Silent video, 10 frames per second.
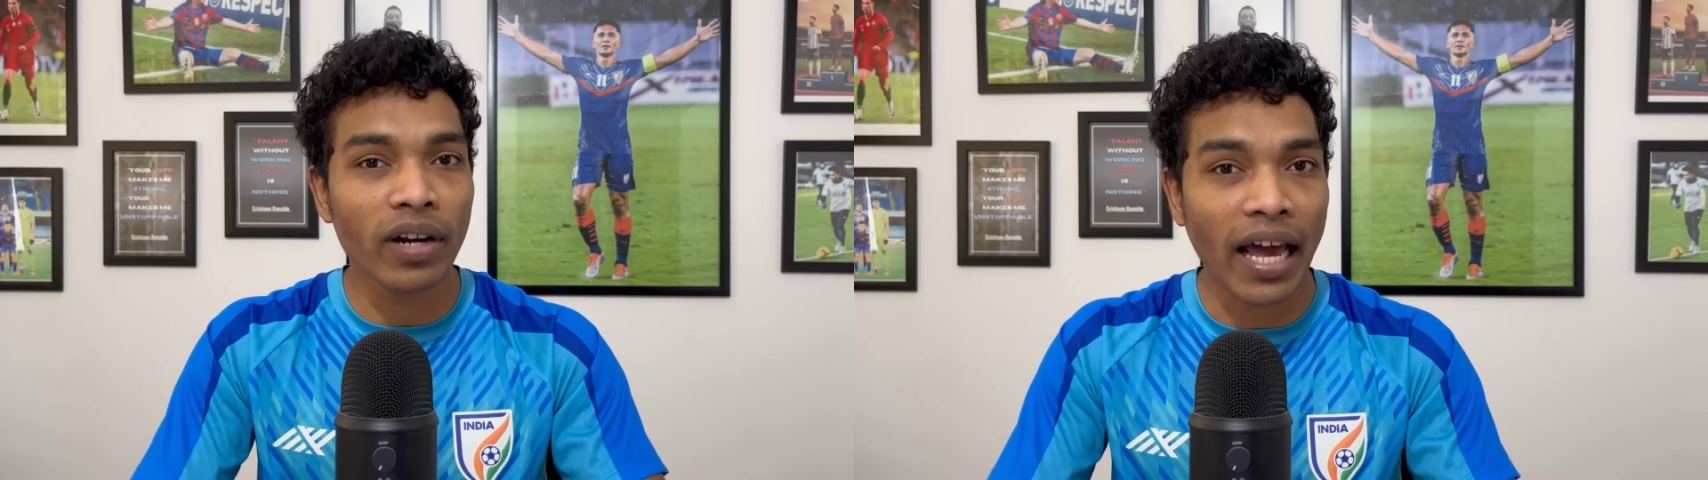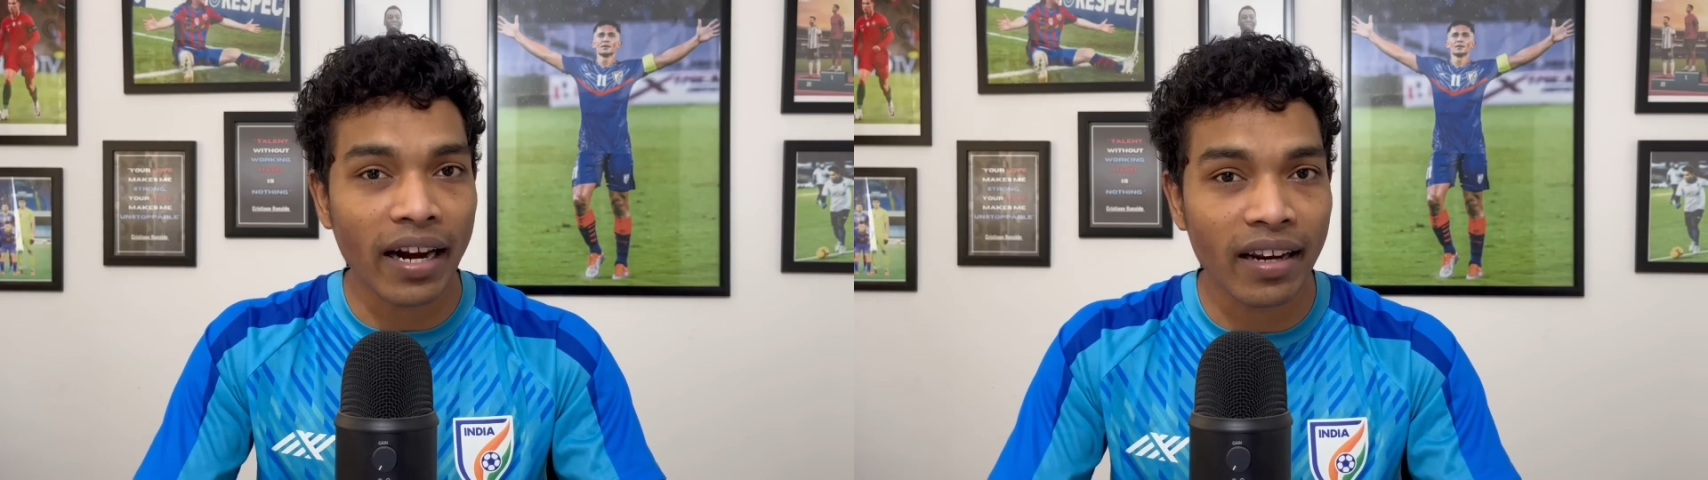
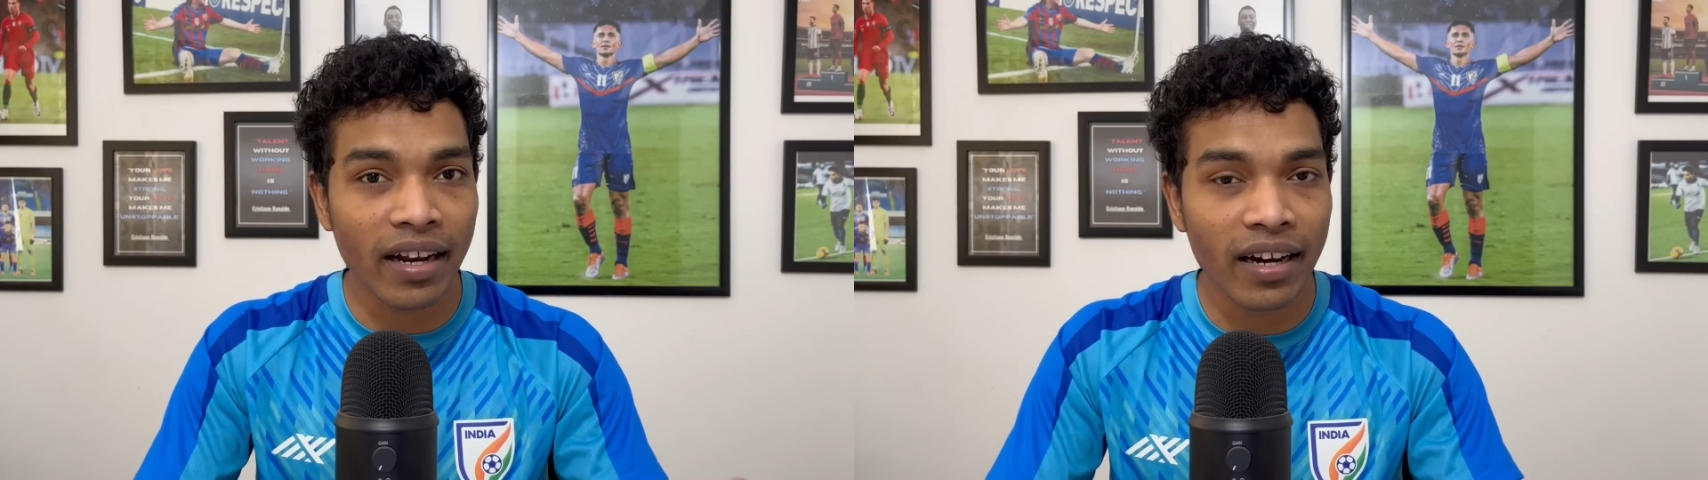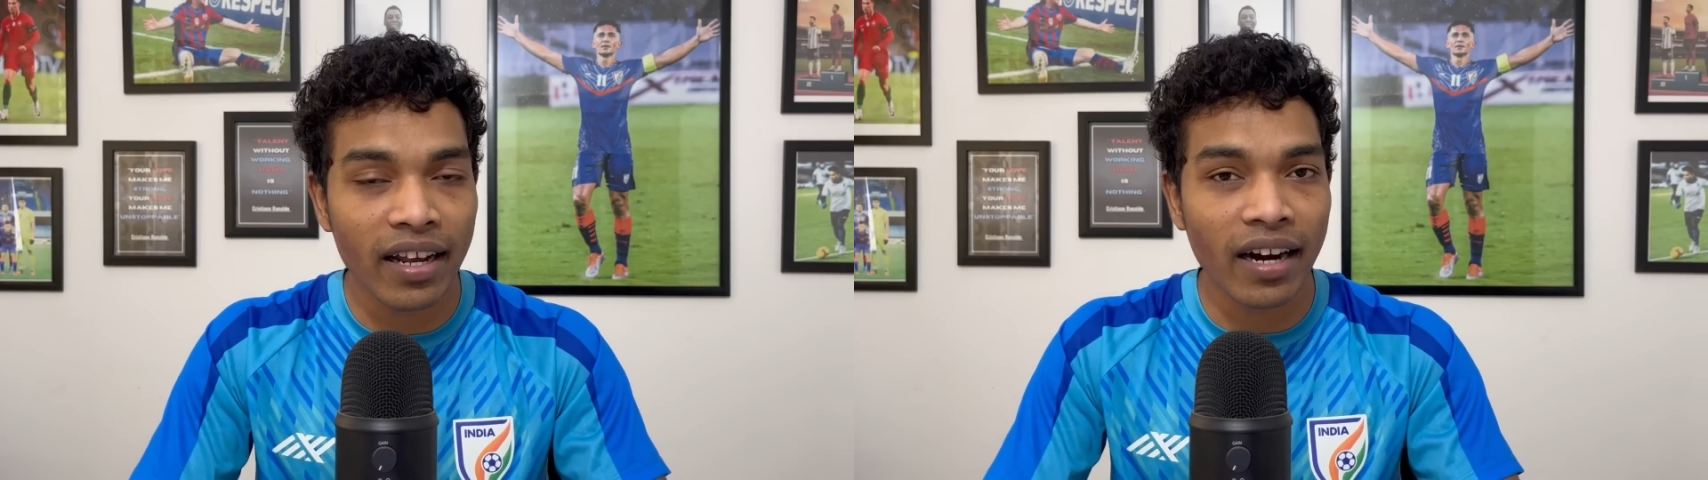डायरेक्टली
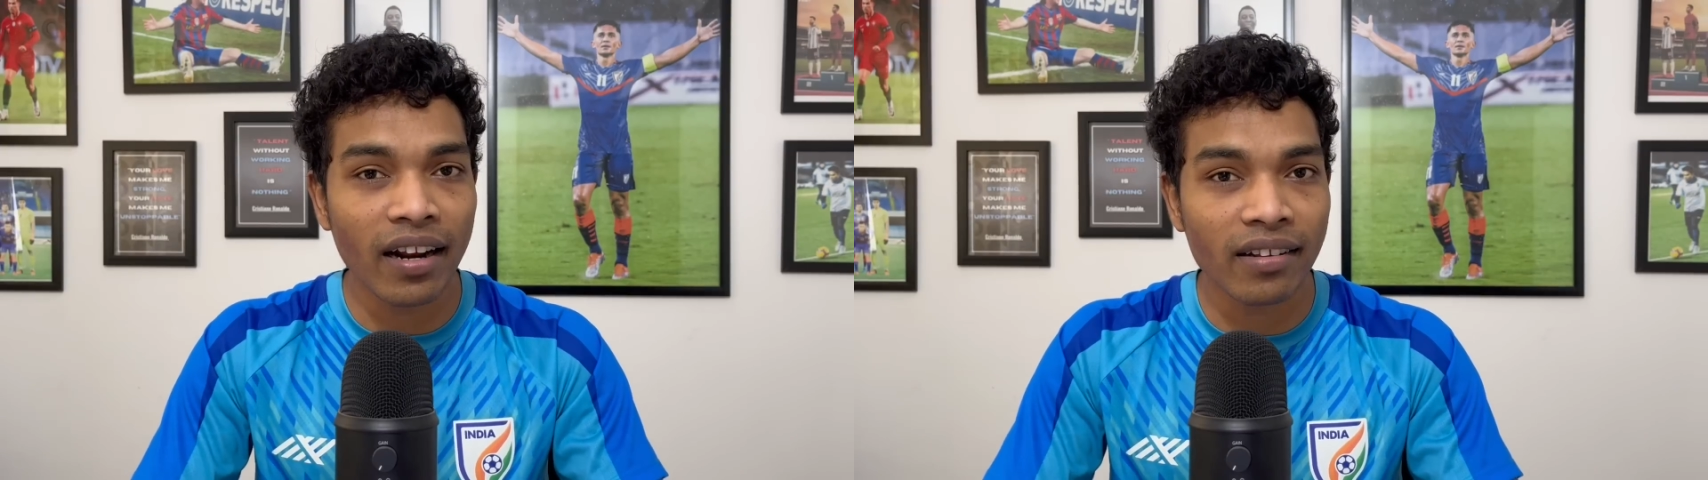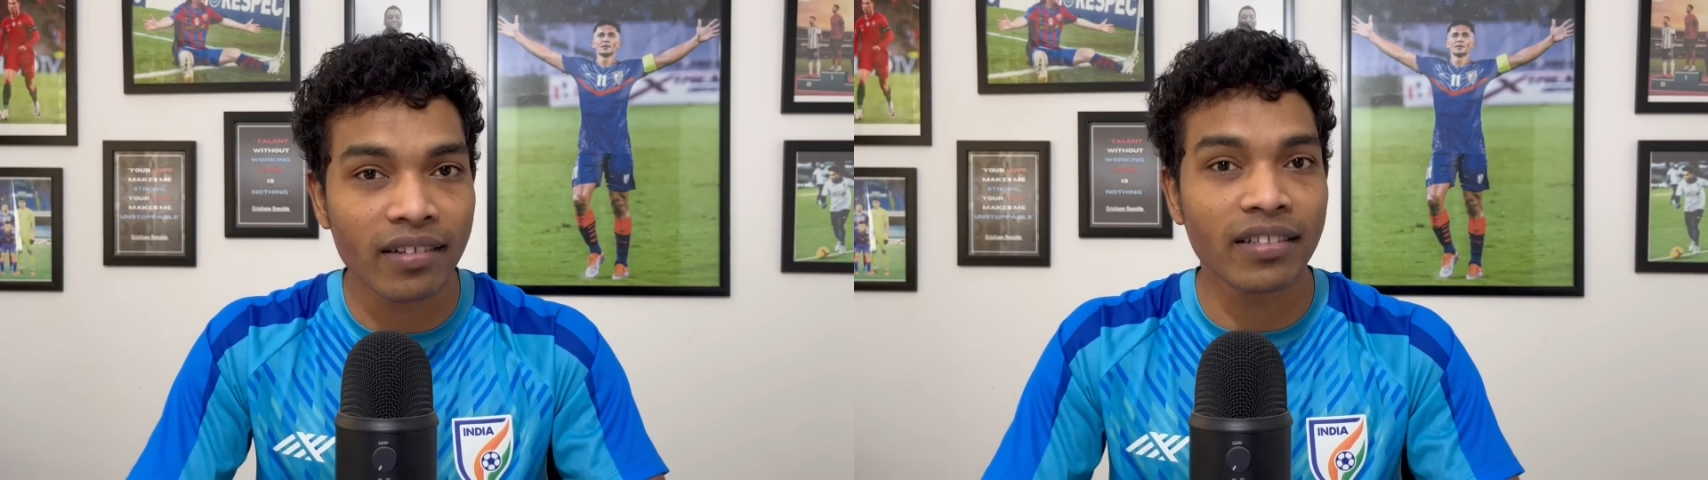इंडिया अंडर
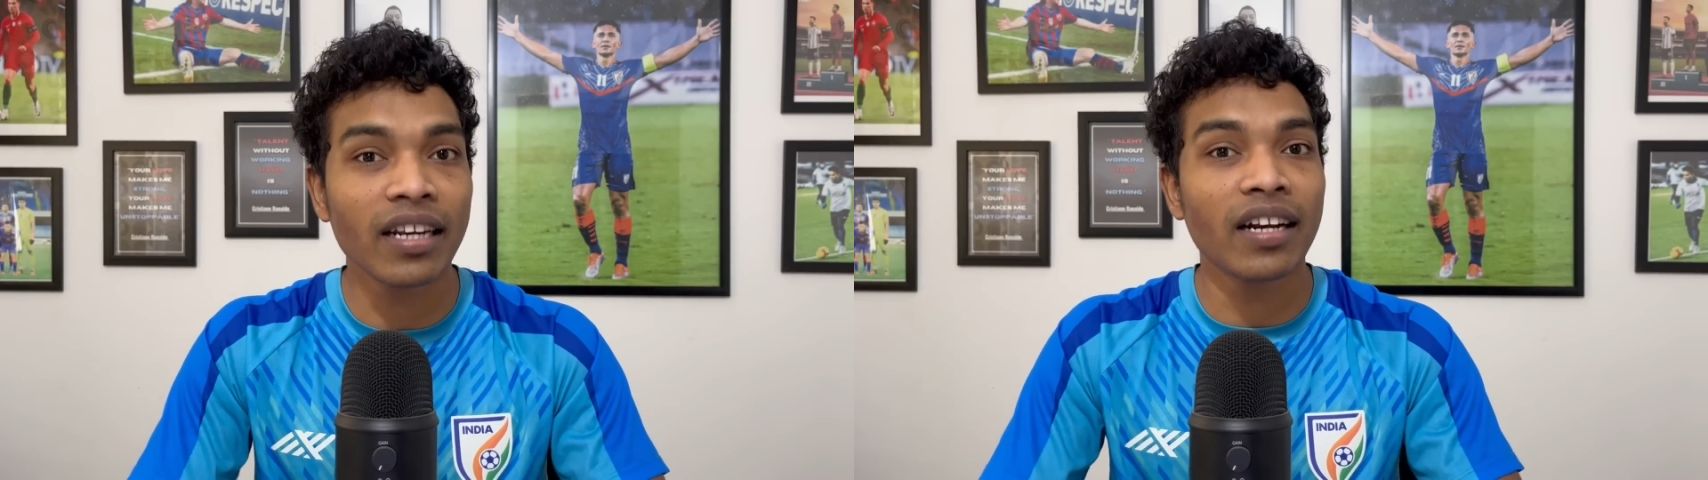सिक्सटीन